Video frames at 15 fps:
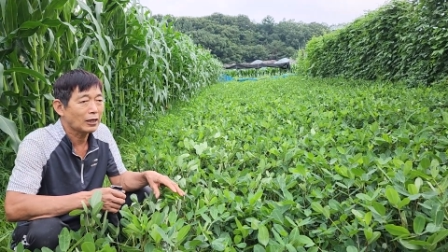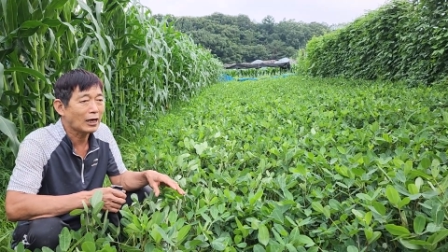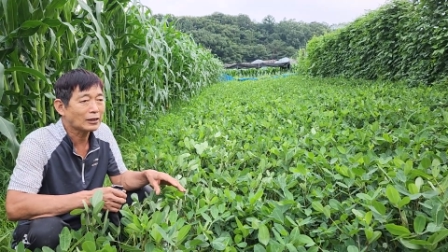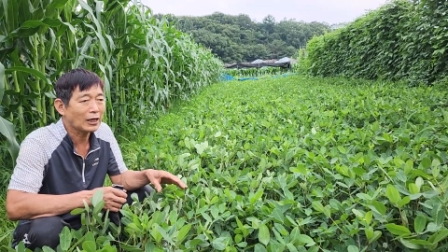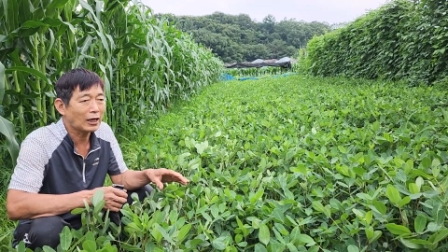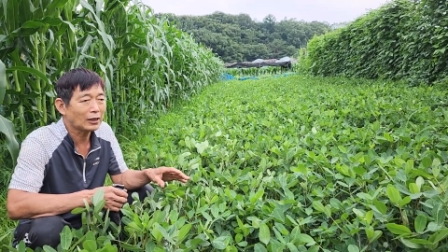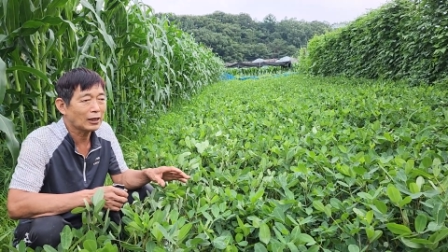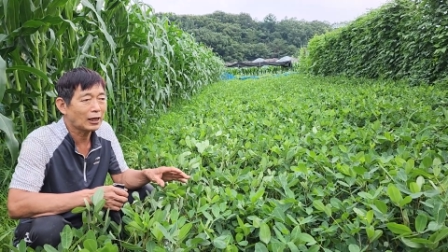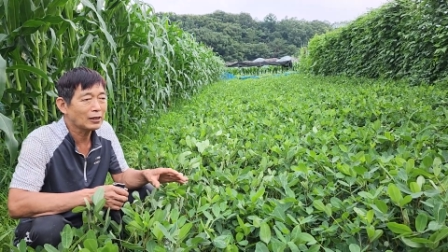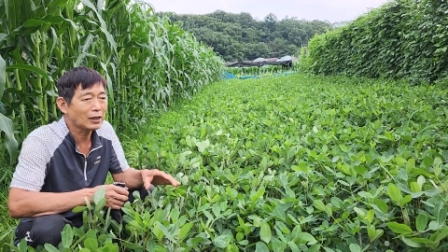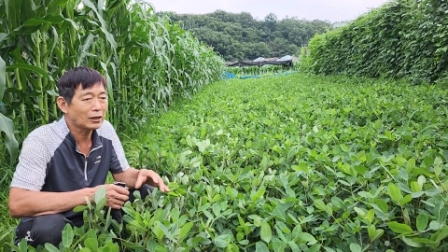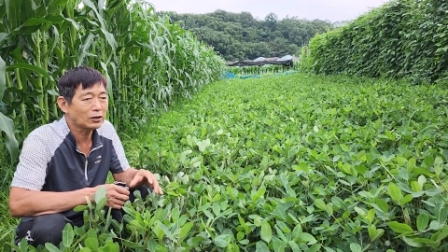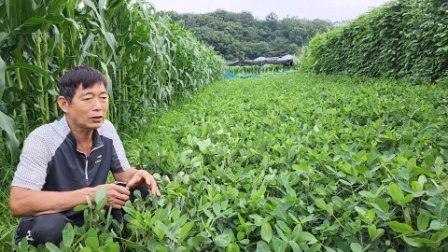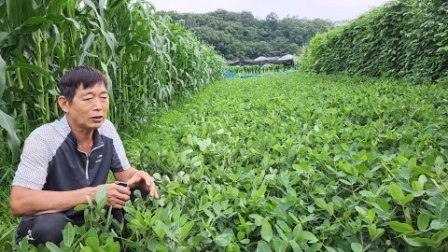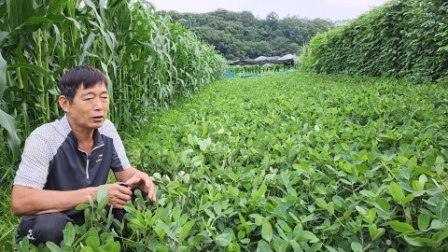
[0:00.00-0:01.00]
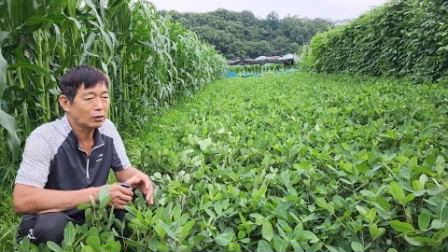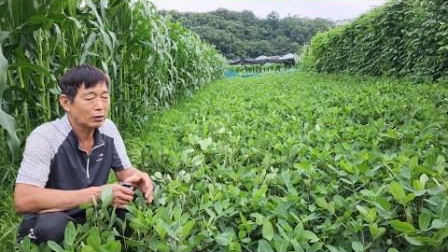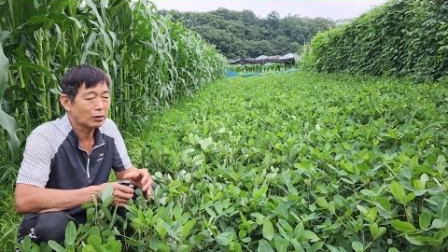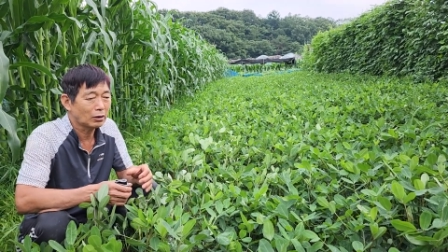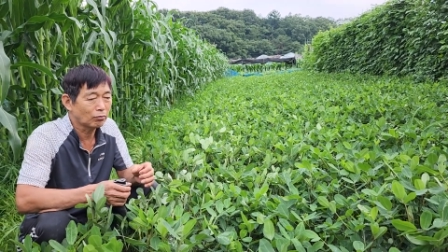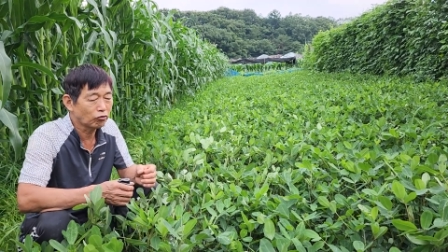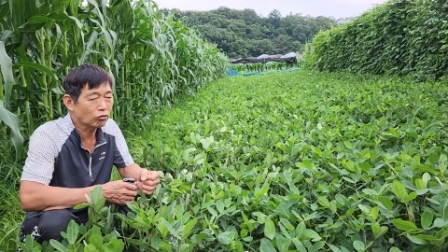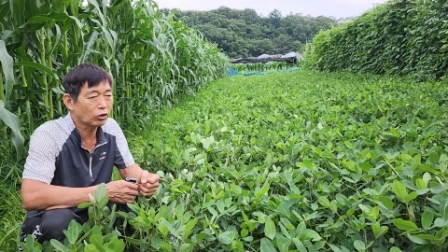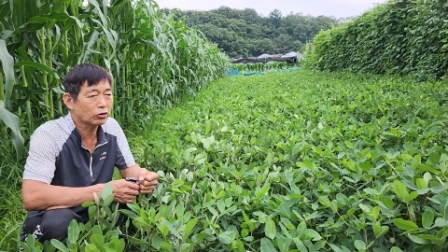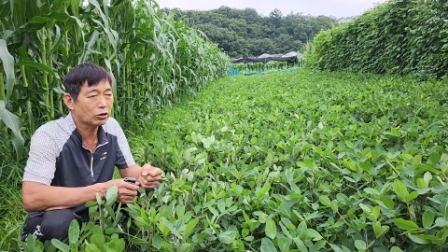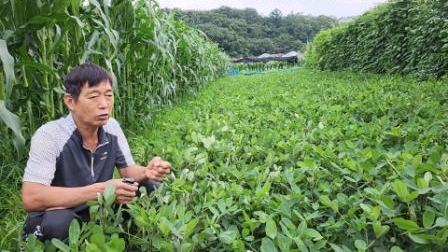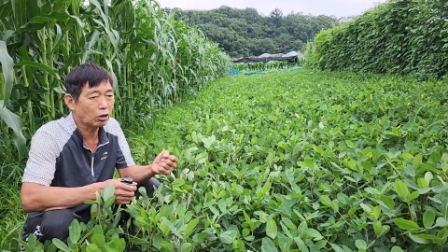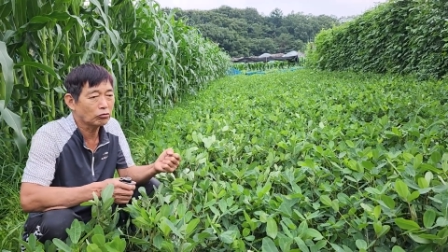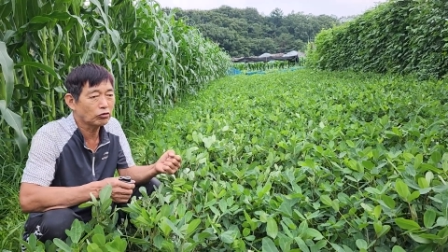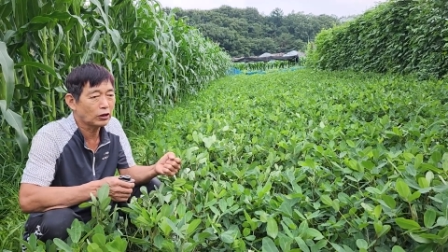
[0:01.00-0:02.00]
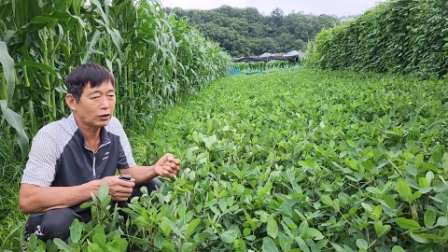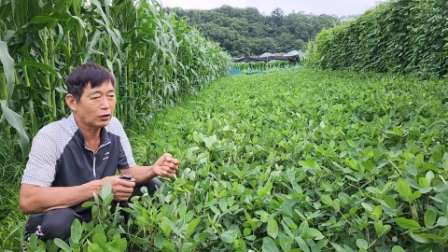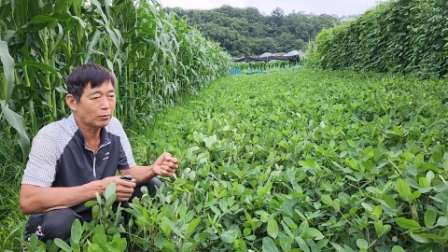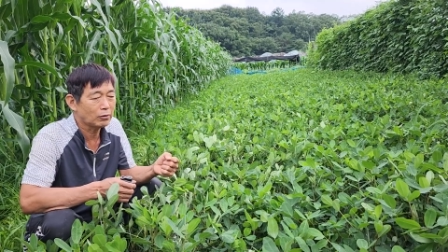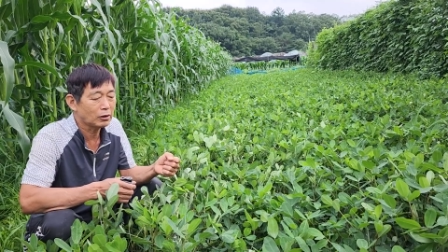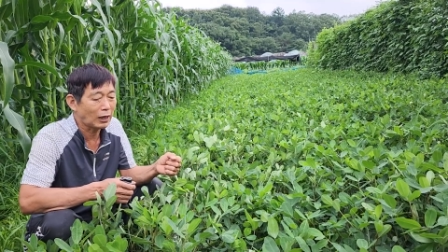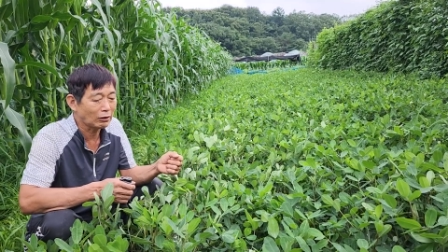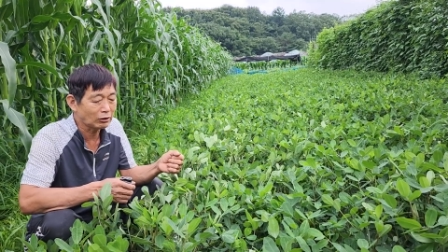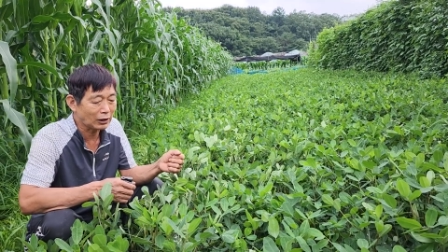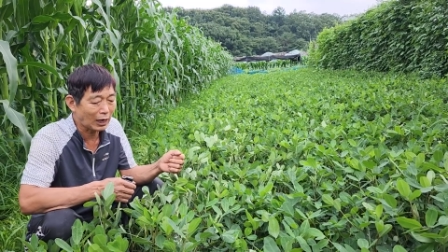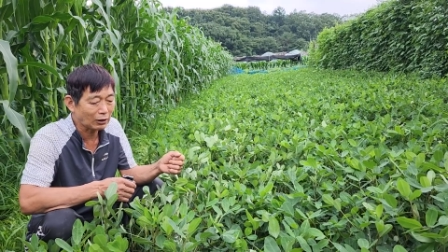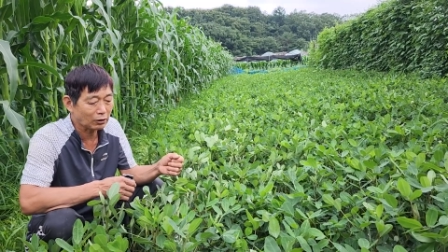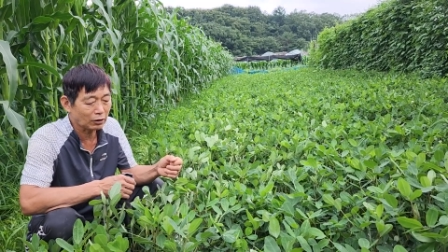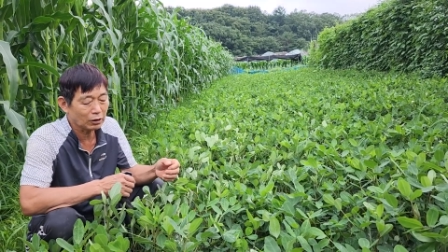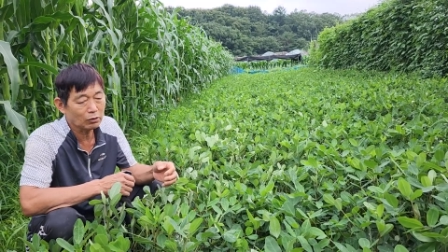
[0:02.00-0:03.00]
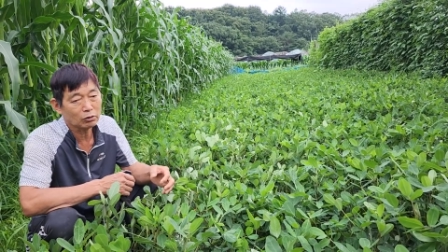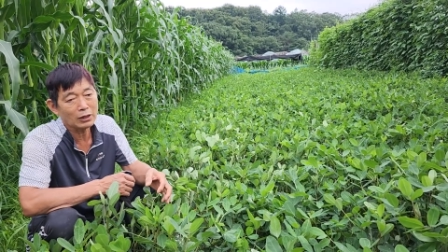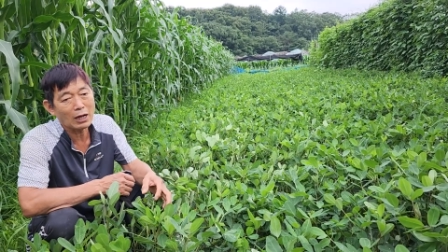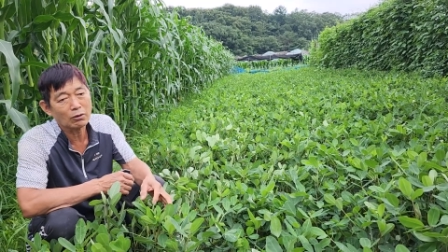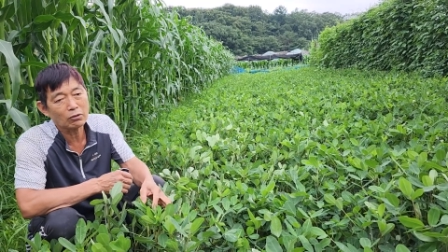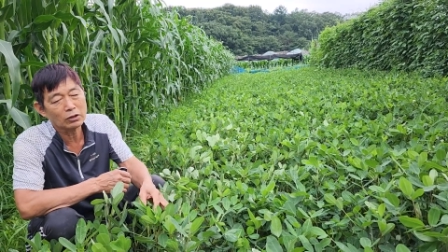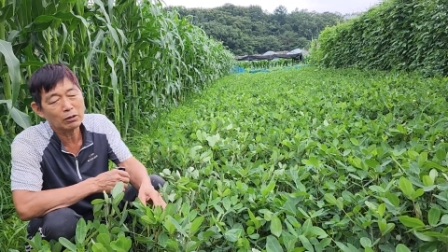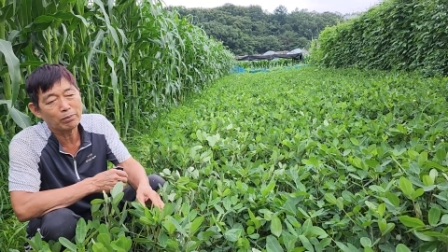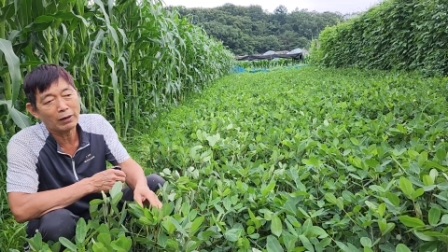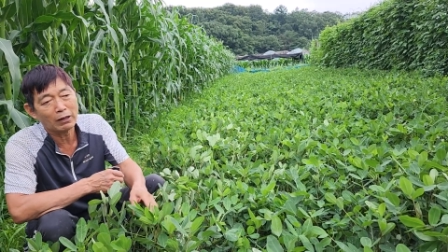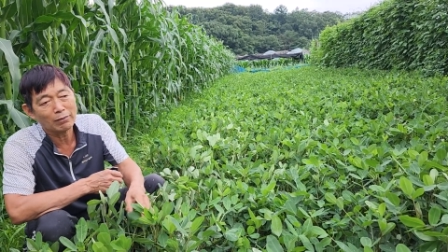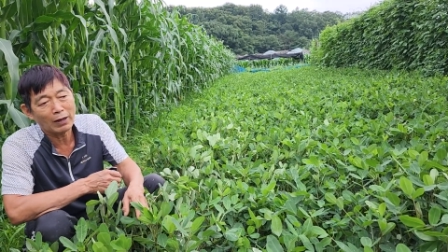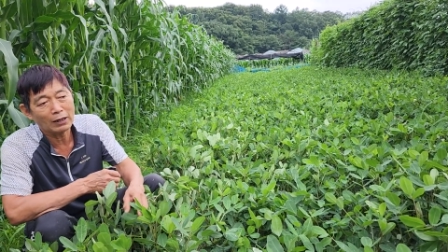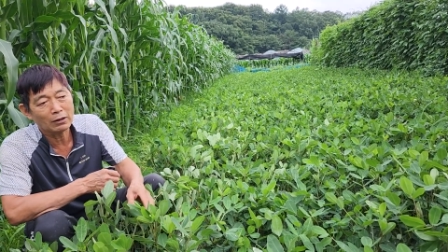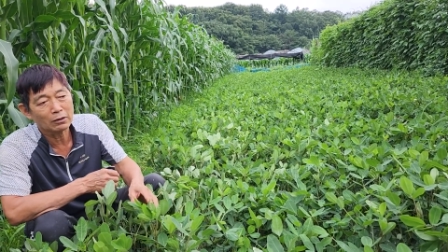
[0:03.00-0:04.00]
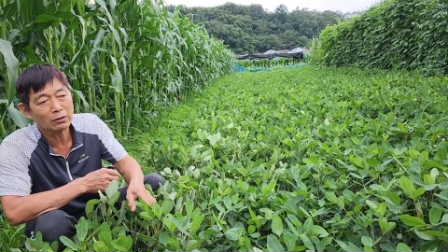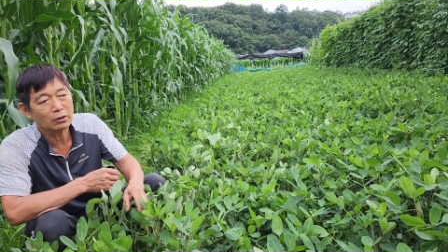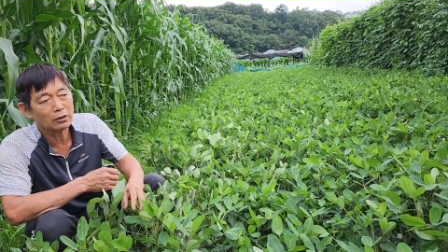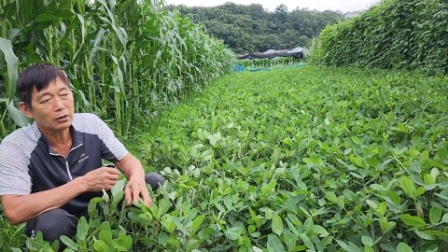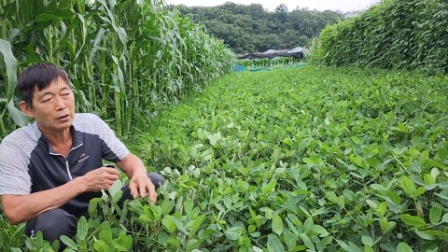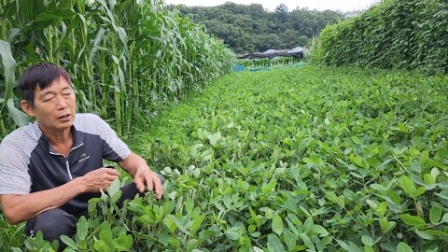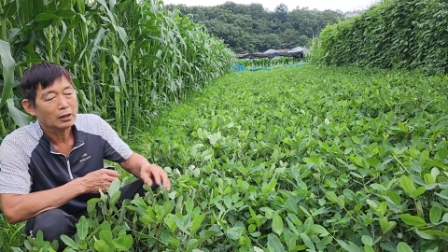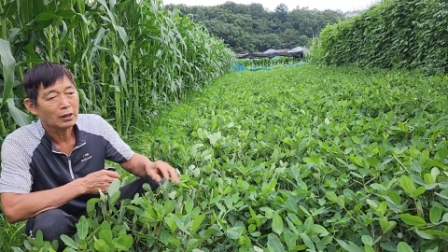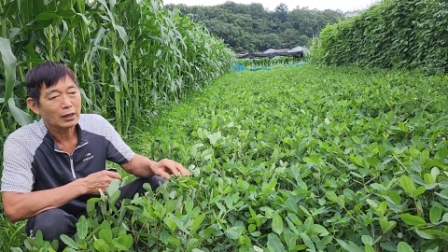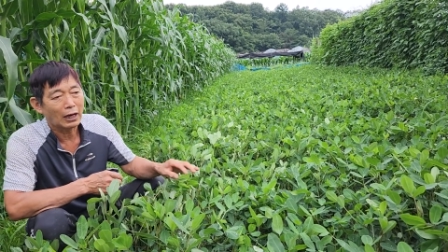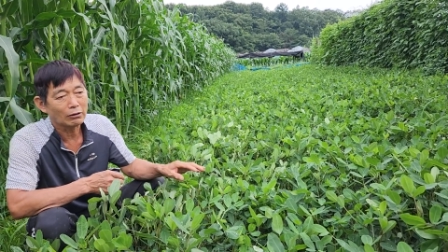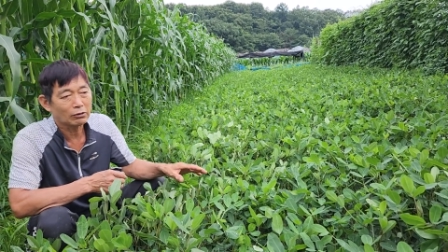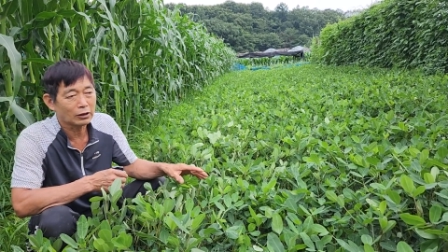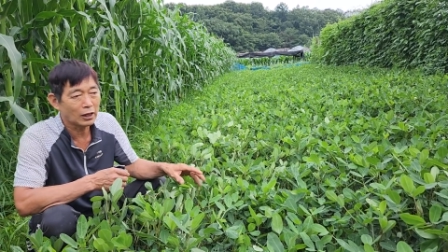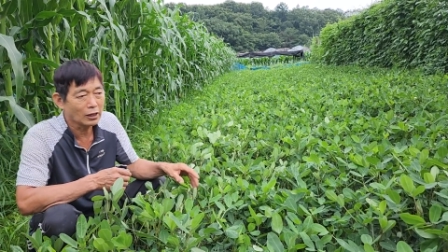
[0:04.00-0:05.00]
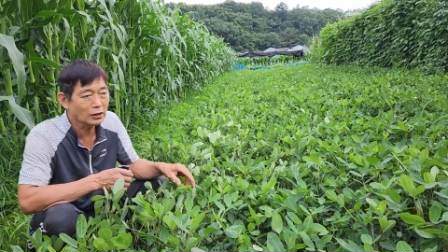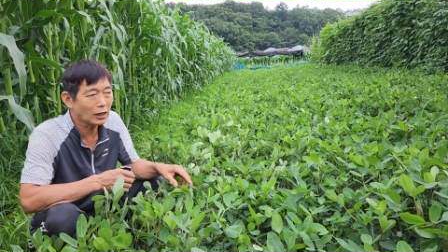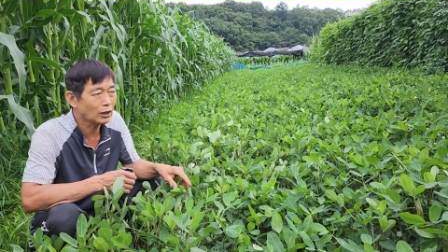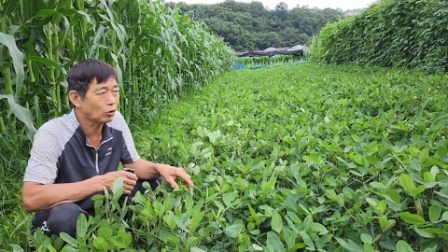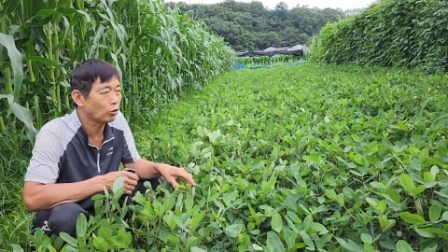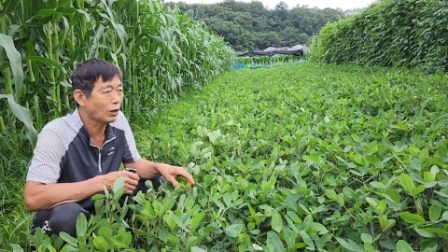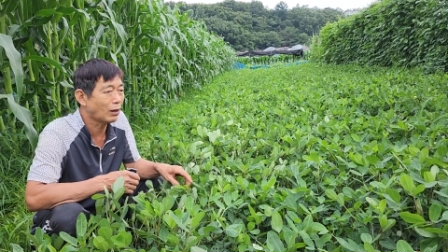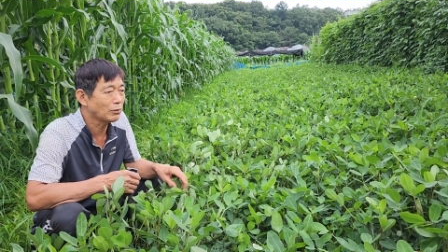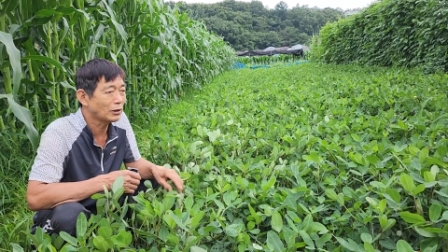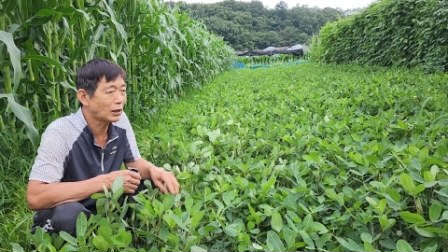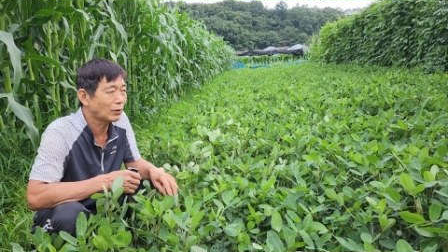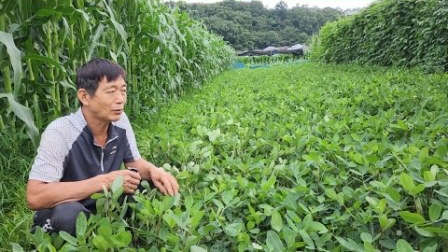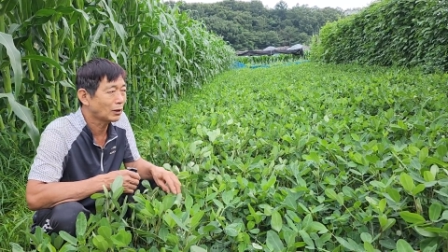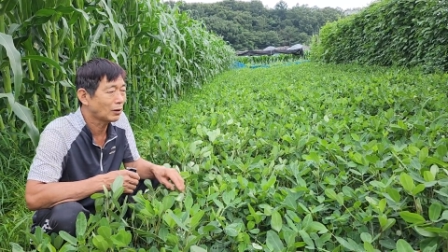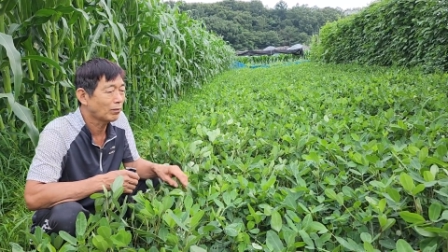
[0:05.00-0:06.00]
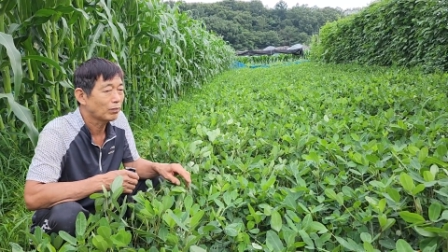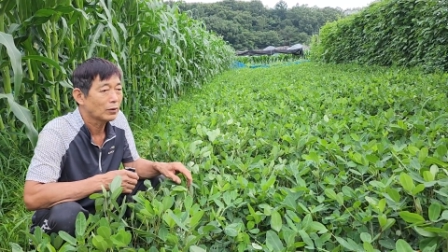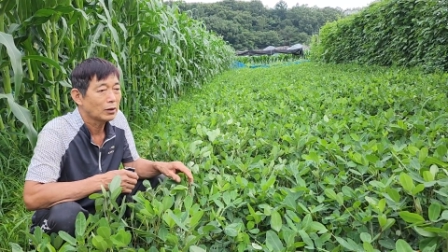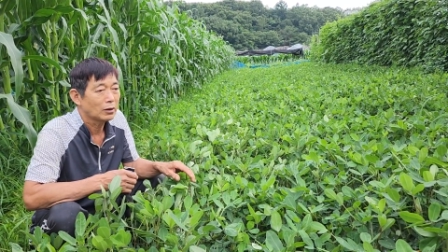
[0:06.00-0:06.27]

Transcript: 닭장에다 한 달씩 묶어서 넣어주게 되면 아주 닭들이 땅콩 이파리 말른 거 아주 굉장히 좋아합니다 이렇게